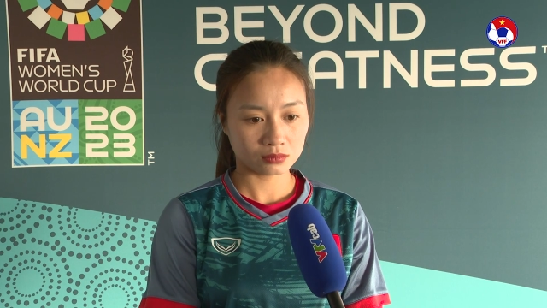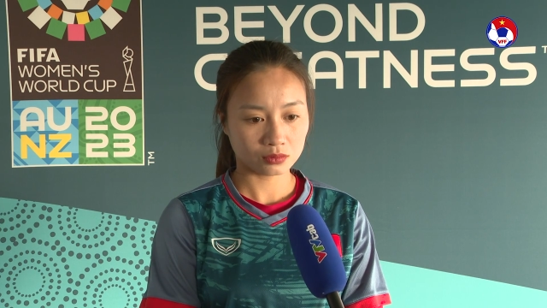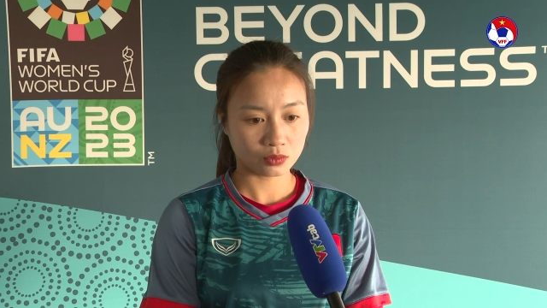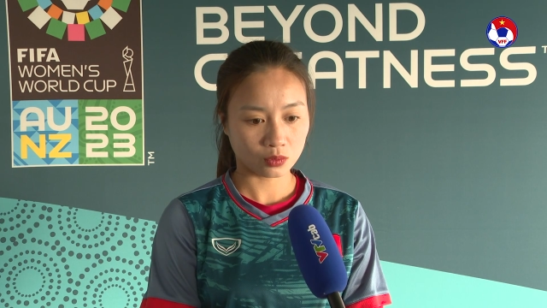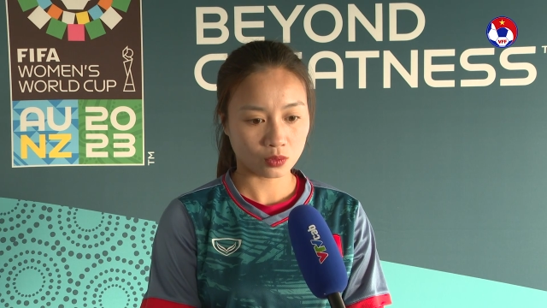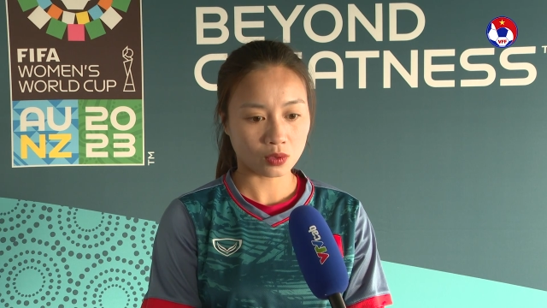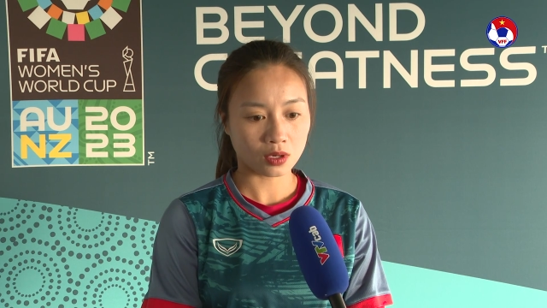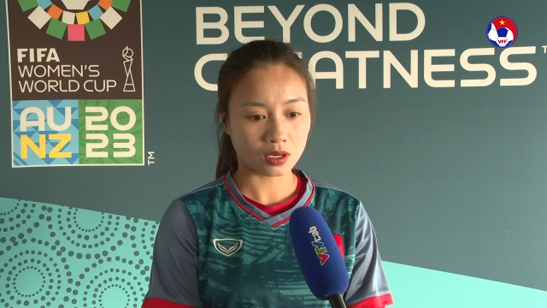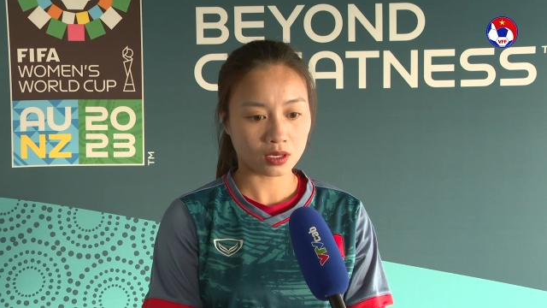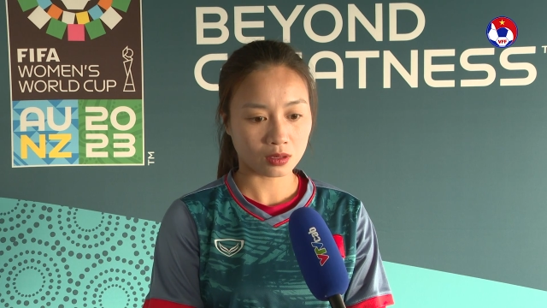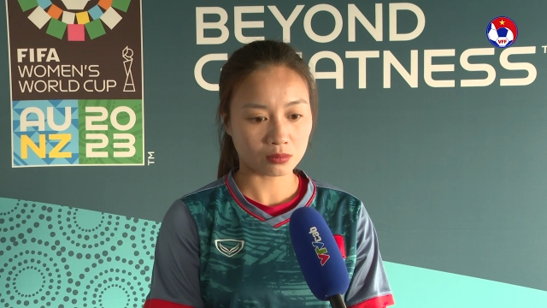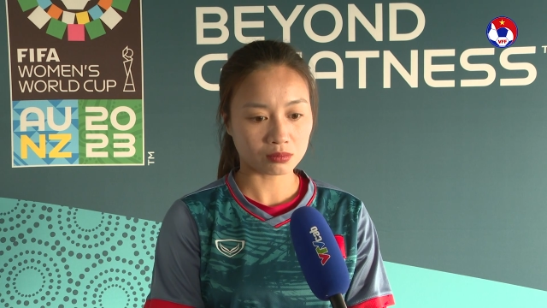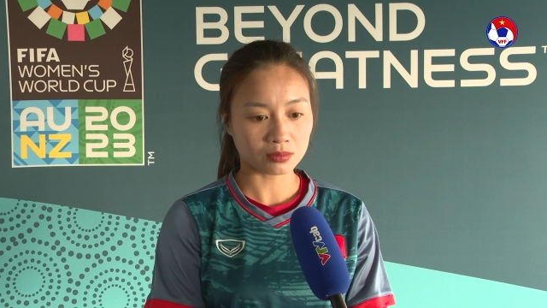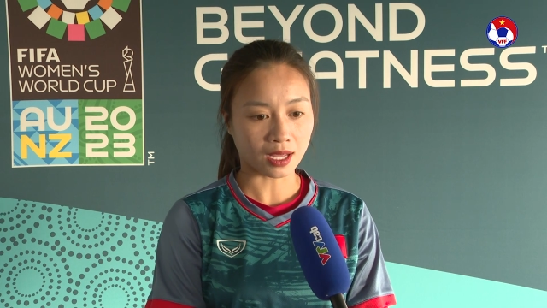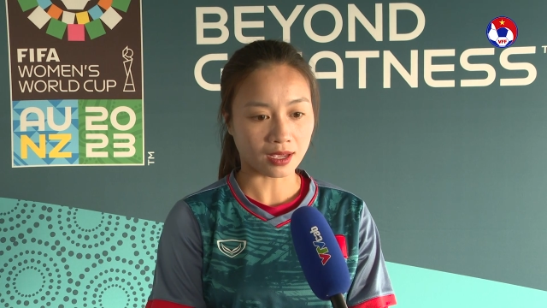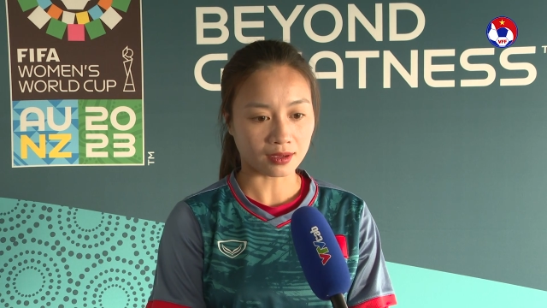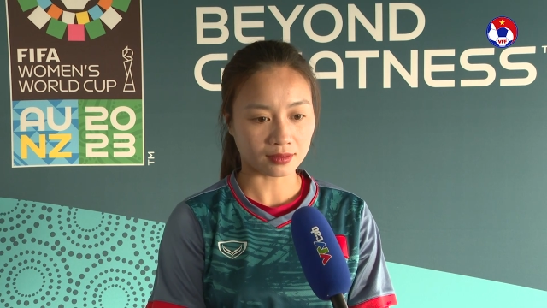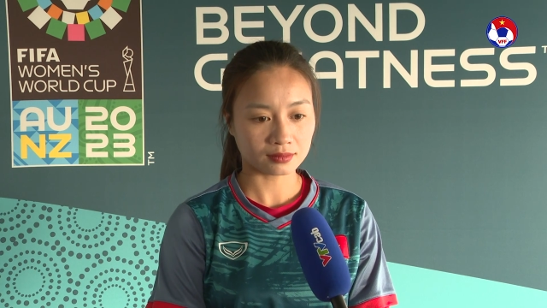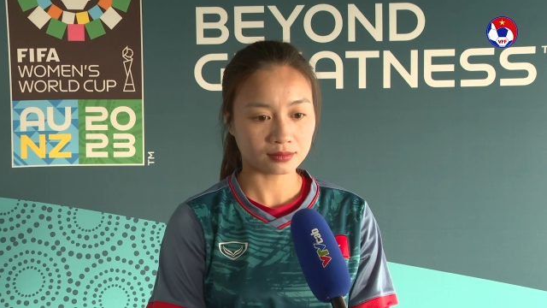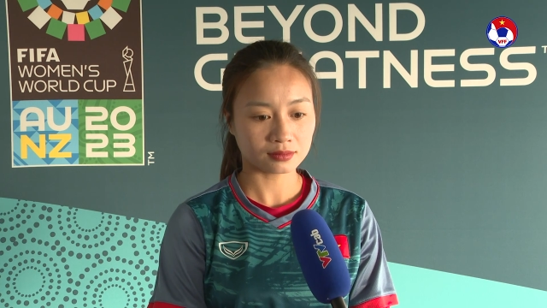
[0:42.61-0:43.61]
thua không
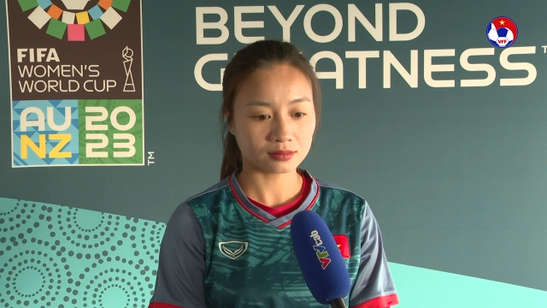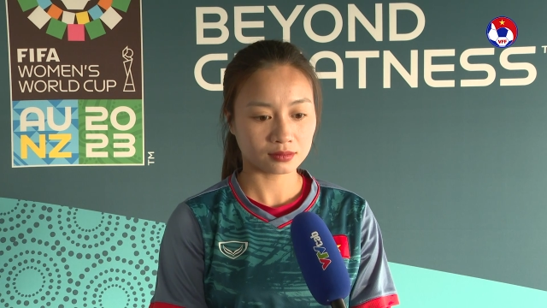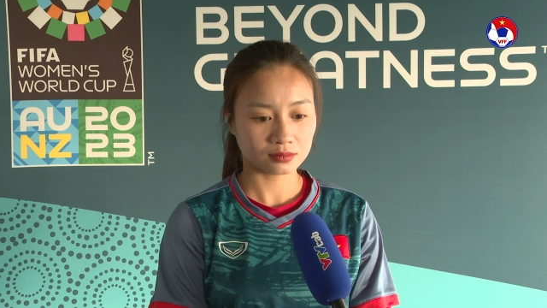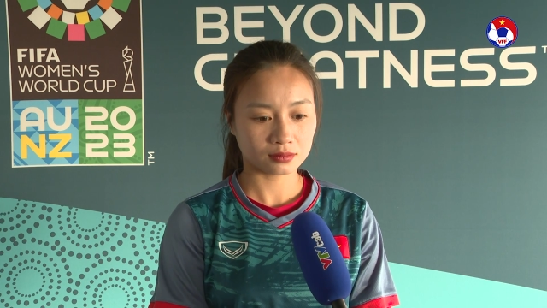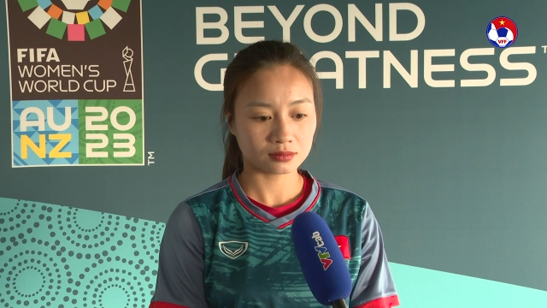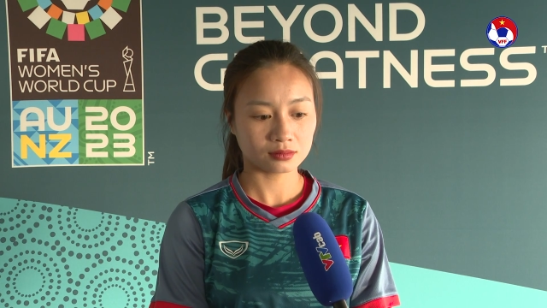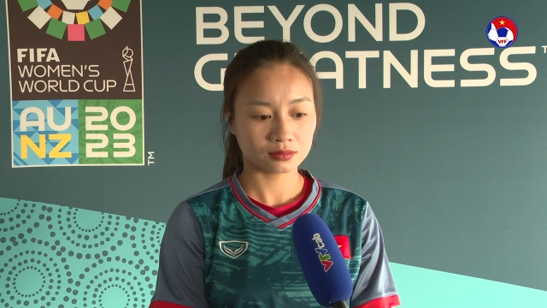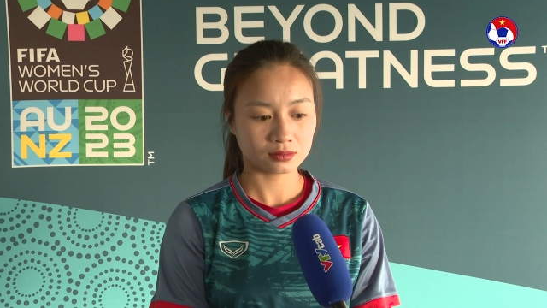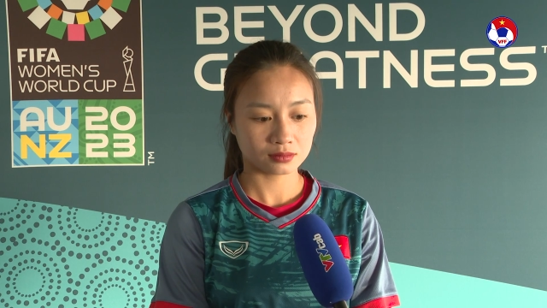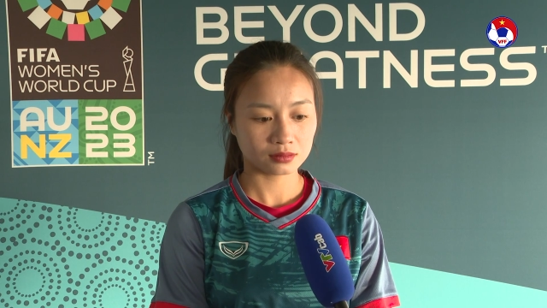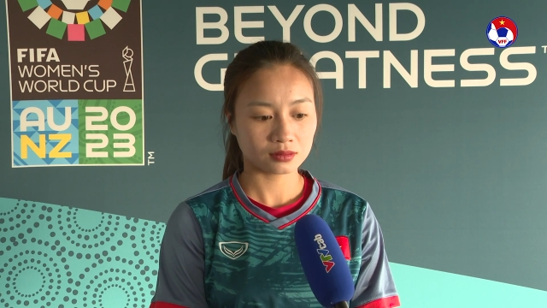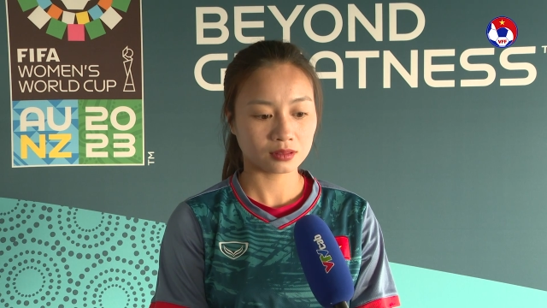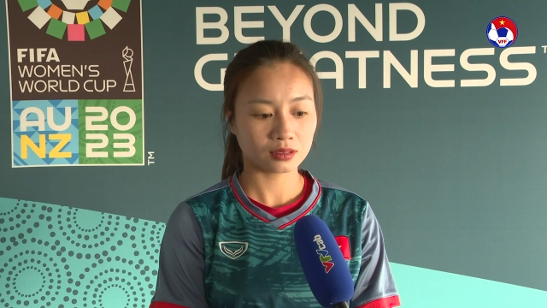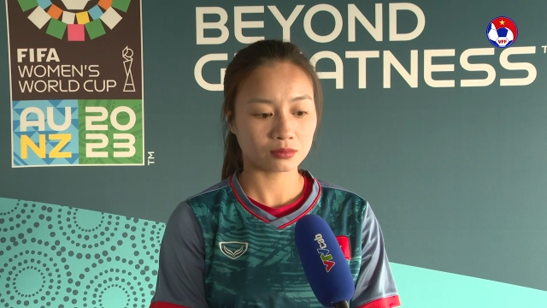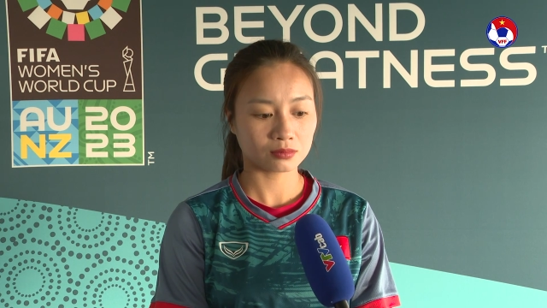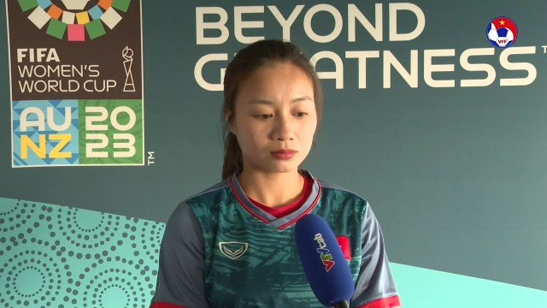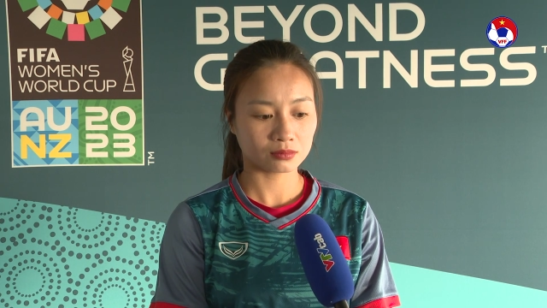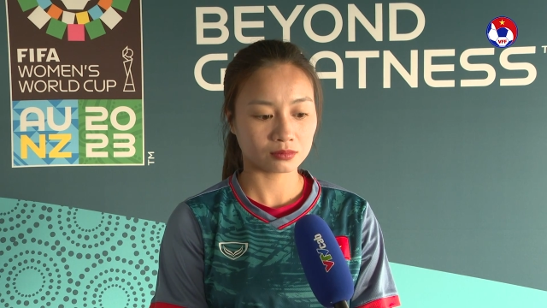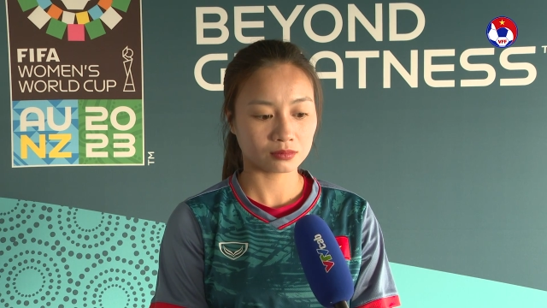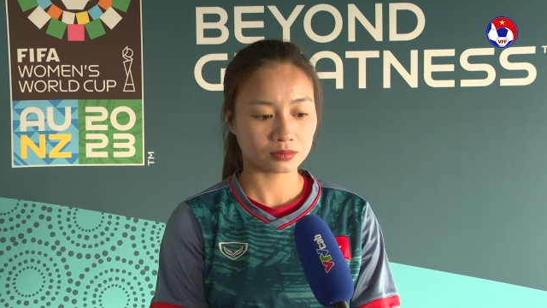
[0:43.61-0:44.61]
đáng
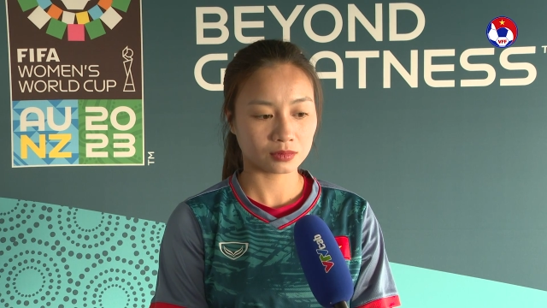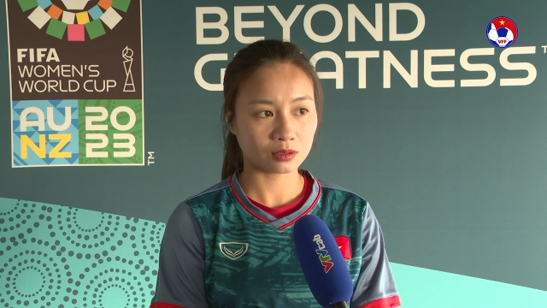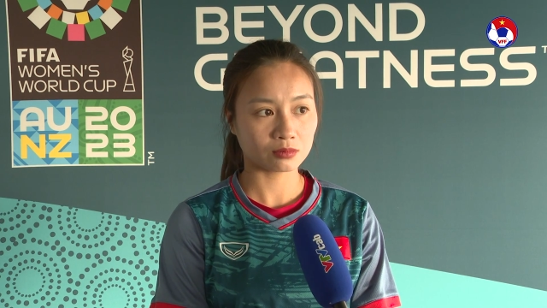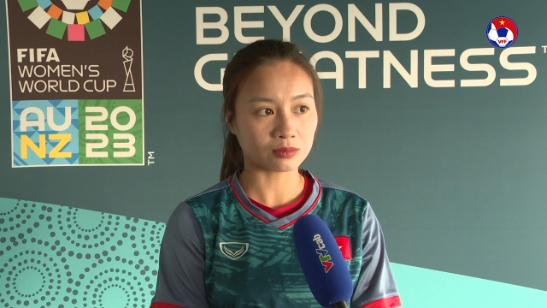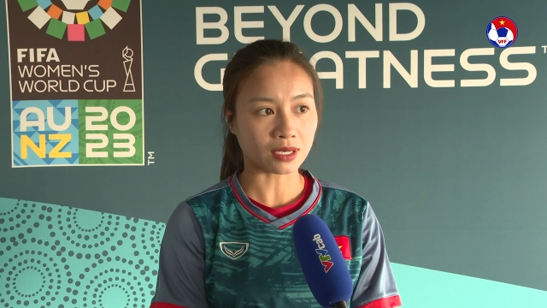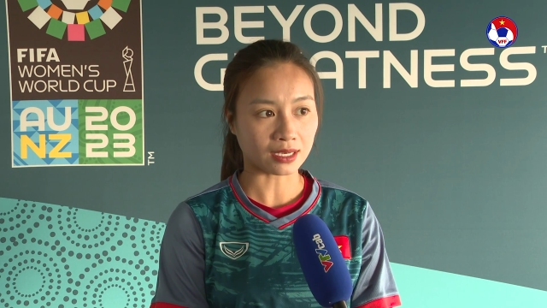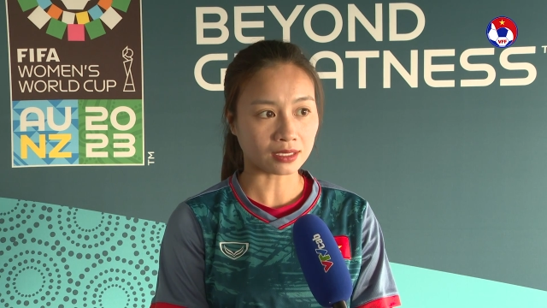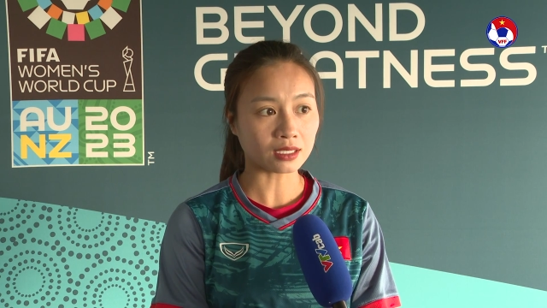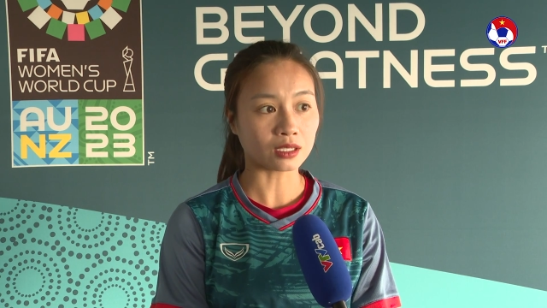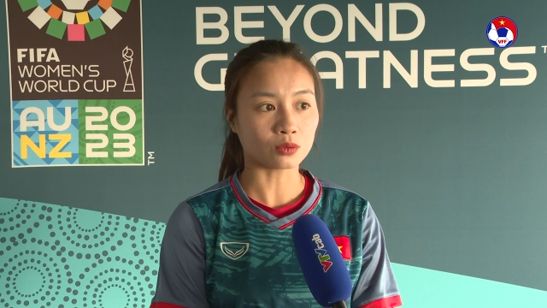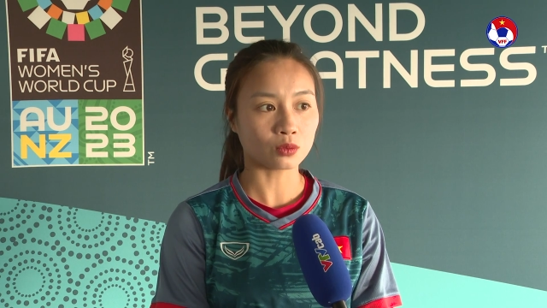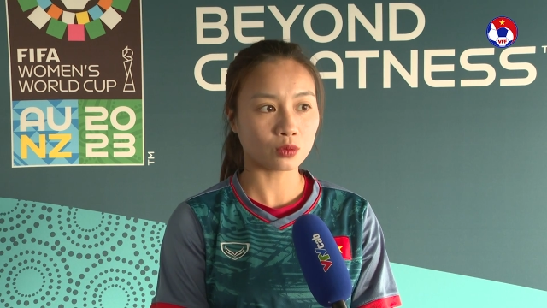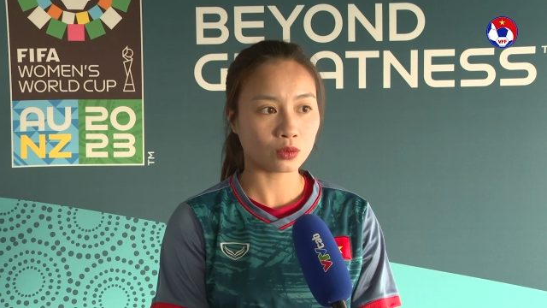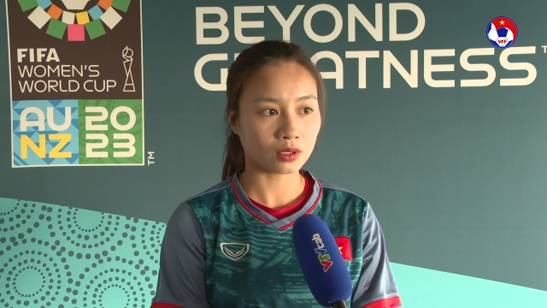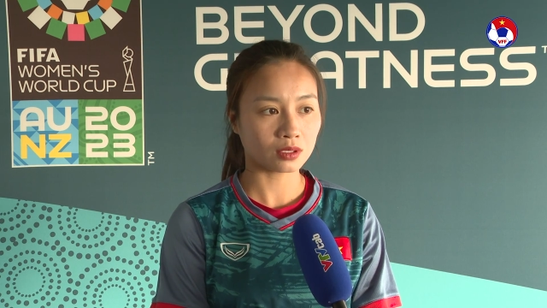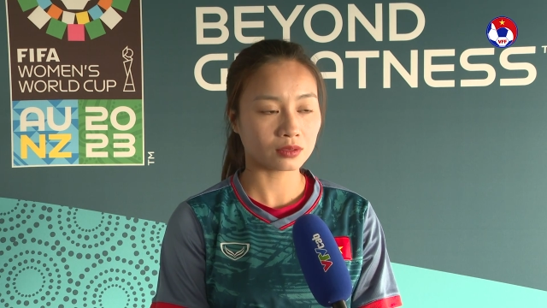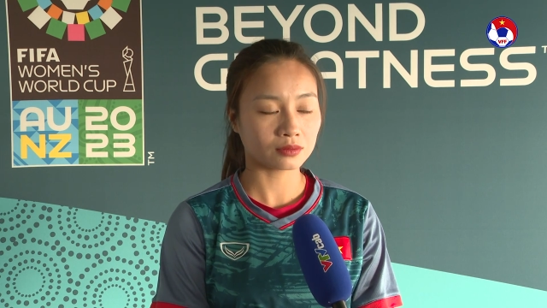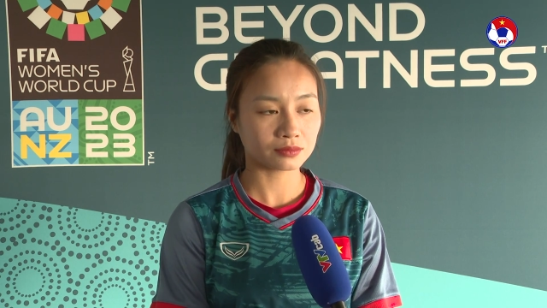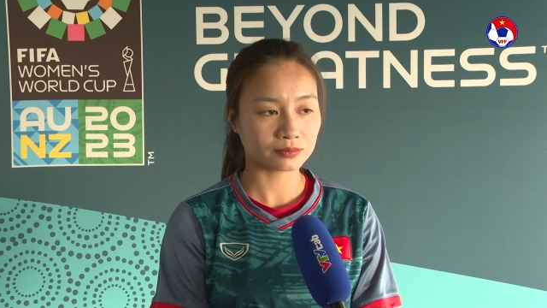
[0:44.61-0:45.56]
không, không đáng để thua.